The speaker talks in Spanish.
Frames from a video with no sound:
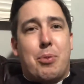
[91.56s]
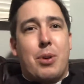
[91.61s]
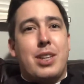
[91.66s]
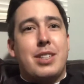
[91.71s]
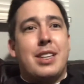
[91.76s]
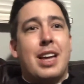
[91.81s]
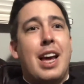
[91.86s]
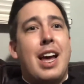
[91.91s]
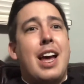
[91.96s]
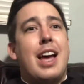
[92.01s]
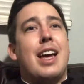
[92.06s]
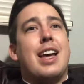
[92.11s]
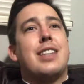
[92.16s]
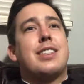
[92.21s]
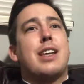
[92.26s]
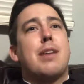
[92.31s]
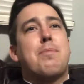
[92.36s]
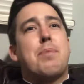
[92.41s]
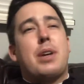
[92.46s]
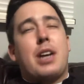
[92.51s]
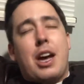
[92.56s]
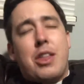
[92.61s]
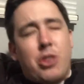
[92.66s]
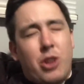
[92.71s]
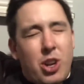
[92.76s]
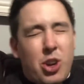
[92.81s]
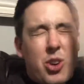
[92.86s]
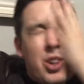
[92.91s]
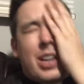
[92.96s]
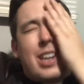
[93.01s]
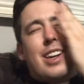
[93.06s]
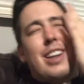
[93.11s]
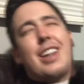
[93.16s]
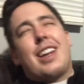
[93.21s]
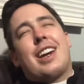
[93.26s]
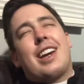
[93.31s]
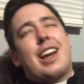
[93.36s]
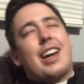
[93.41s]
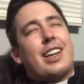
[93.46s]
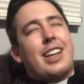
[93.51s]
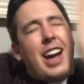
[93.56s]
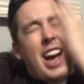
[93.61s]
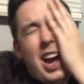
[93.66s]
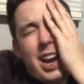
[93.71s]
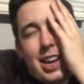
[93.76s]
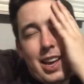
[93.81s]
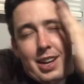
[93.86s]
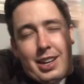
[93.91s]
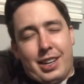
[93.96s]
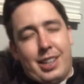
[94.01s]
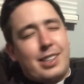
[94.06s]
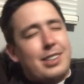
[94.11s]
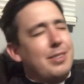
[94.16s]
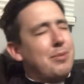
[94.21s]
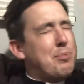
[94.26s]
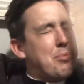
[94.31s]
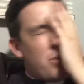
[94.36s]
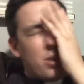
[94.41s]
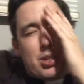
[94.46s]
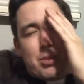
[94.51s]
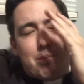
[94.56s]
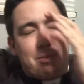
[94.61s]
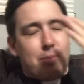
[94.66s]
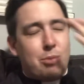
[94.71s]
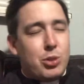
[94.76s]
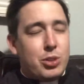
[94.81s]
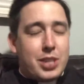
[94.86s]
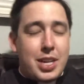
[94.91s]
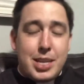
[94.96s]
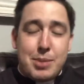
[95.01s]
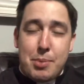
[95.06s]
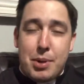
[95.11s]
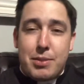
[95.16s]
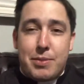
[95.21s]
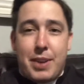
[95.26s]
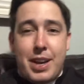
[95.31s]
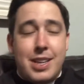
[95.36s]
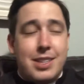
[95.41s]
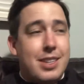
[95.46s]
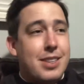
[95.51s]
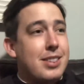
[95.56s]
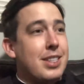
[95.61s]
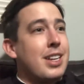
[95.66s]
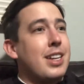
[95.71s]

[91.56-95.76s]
pues, está pegándolo en, la cara, pues muchísimas veces.